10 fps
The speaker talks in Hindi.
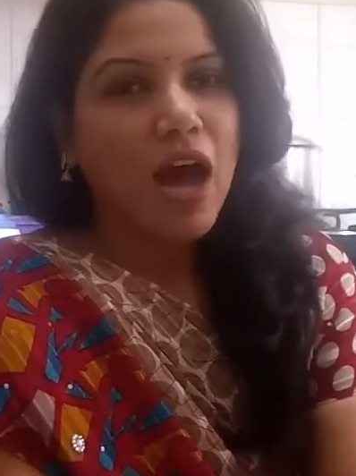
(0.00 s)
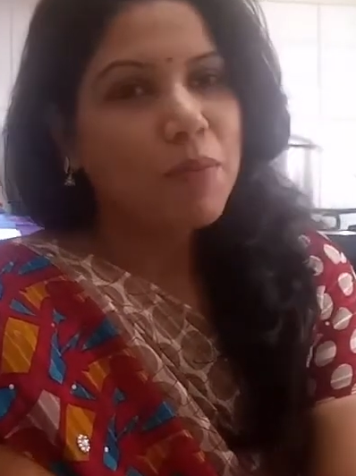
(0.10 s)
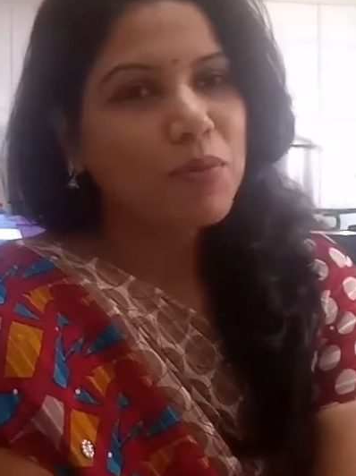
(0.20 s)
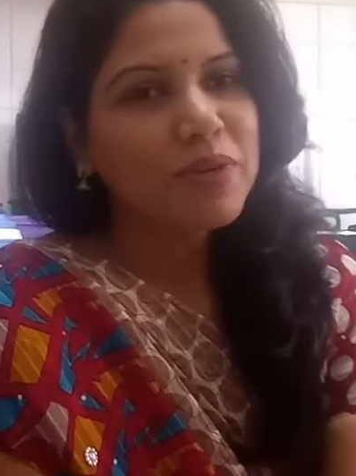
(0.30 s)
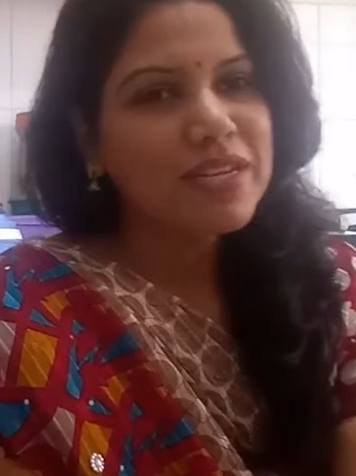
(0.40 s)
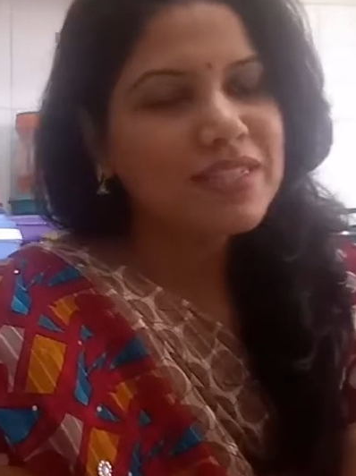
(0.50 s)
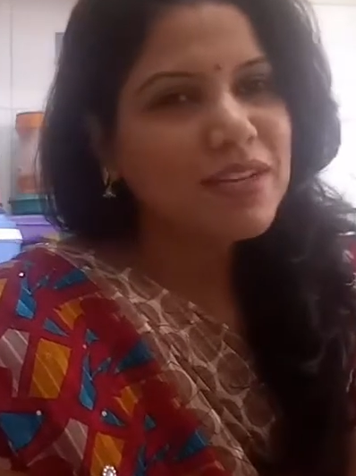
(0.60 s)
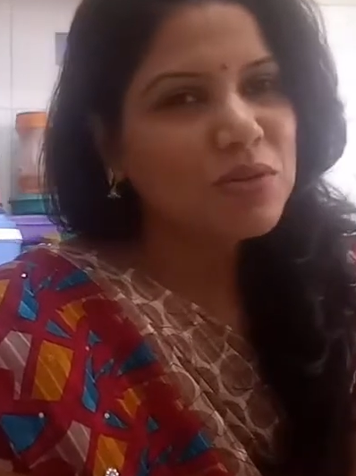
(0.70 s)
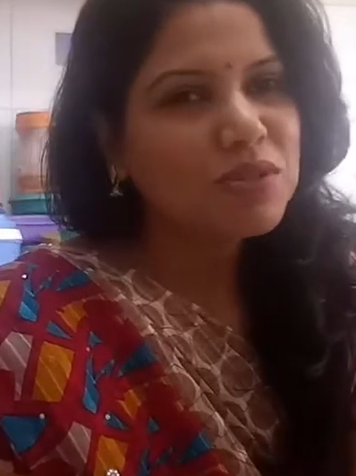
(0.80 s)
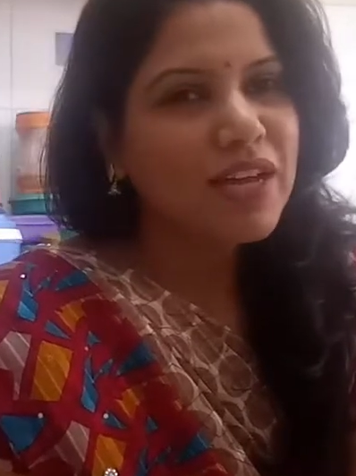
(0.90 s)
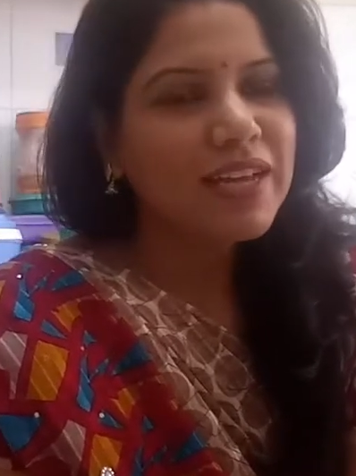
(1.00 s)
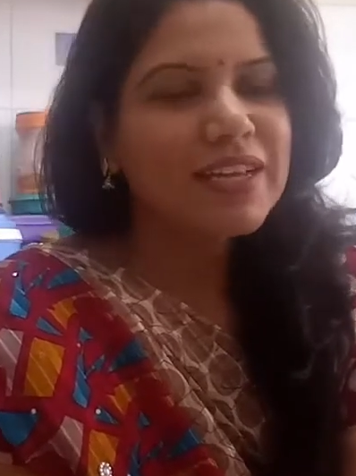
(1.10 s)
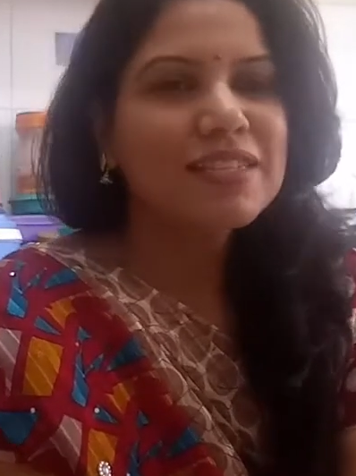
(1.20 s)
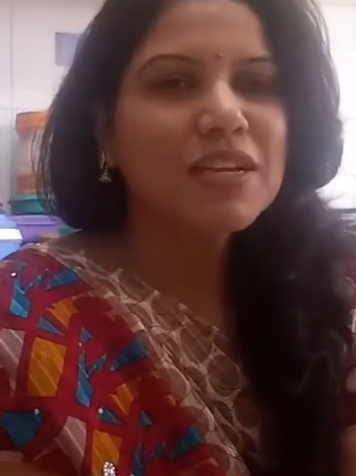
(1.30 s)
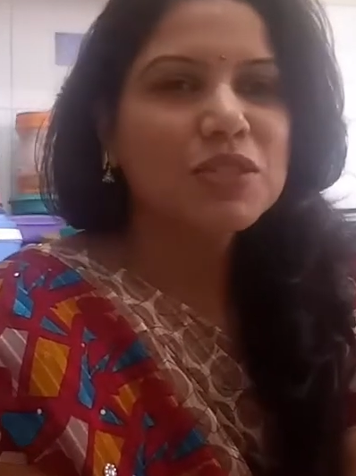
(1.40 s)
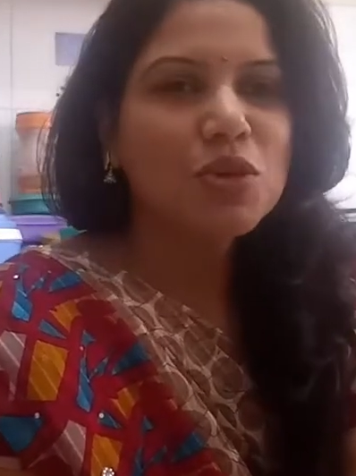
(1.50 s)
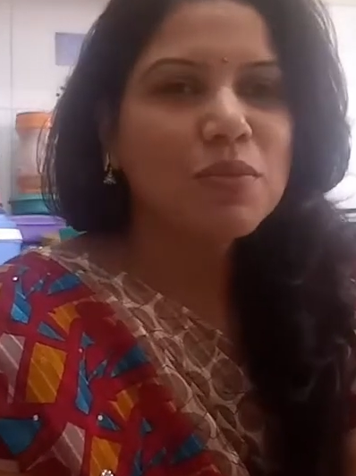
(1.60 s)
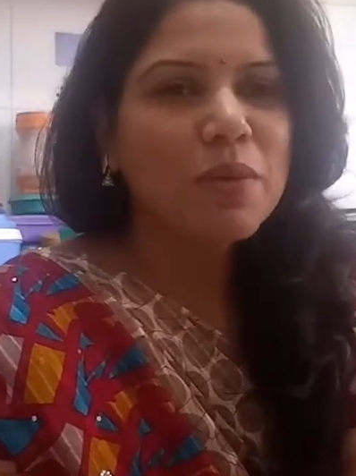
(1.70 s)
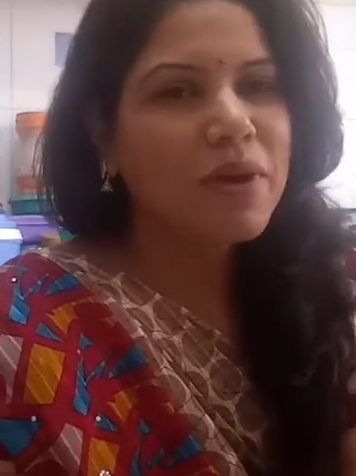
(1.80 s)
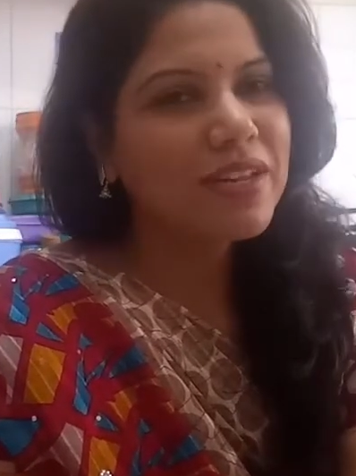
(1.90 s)
अमूमन ऐसा होता है कि सर्दियों
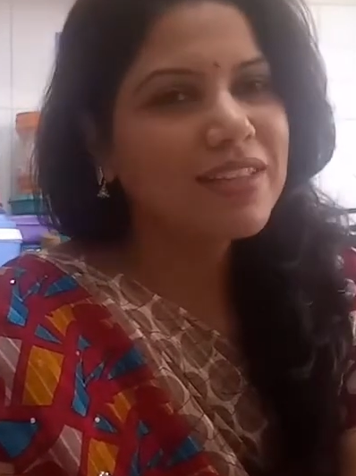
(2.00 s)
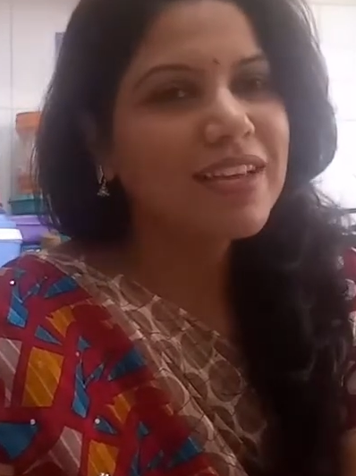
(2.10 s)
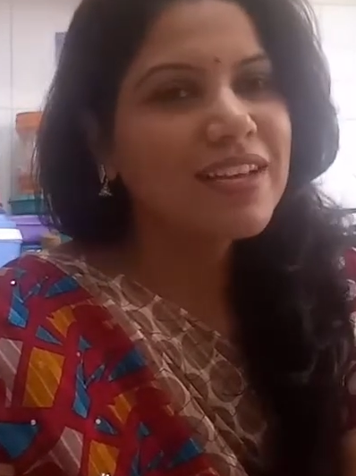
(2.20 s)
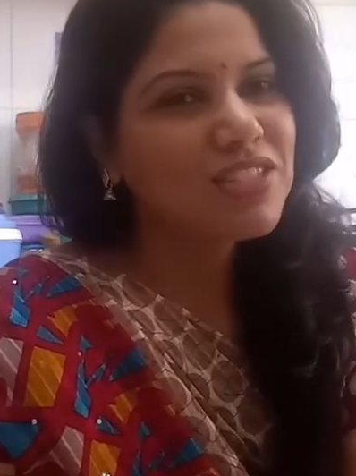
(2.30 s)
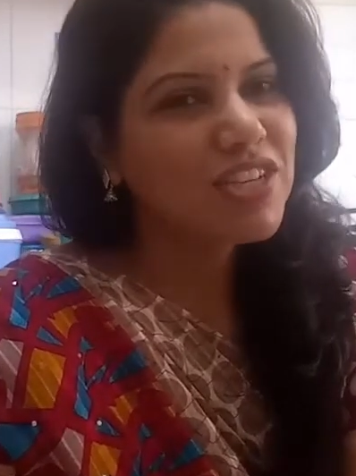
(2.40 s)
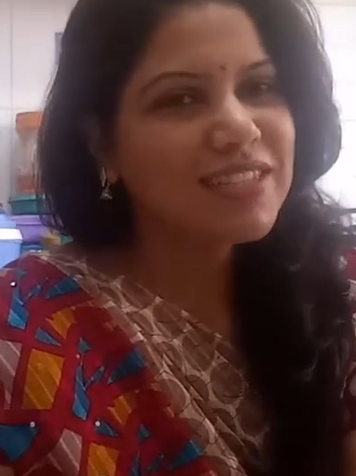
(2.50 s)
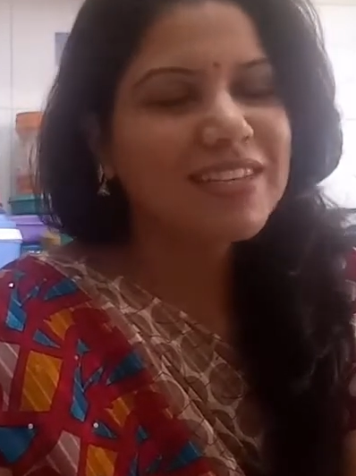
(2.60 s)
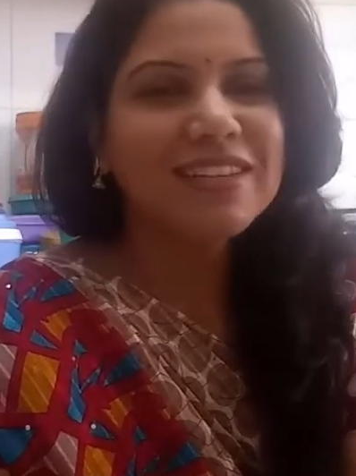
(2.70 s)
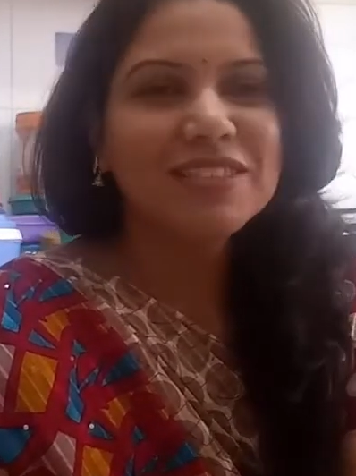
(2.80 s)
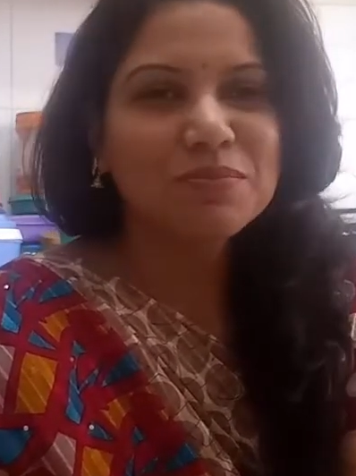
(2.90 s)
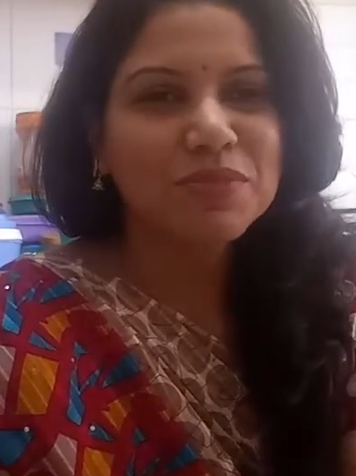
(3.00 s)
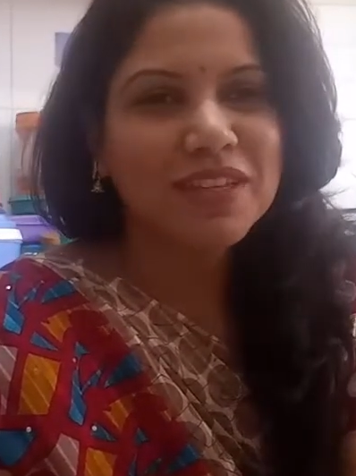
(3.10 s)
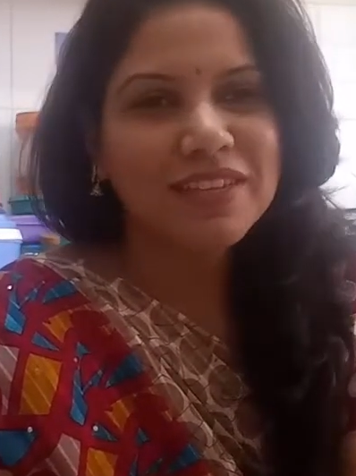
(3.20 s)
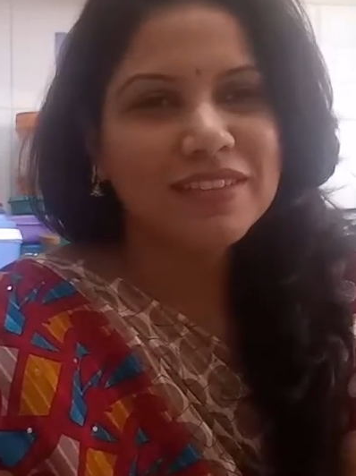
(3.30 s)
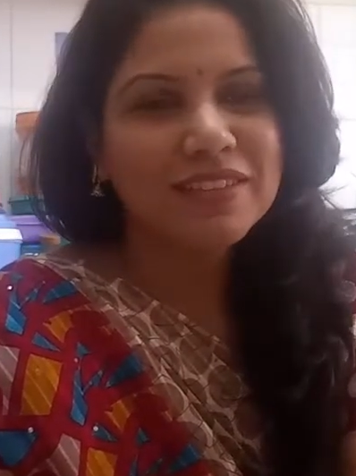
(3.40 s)
में हमारी दही अच्छे से नहीं जमती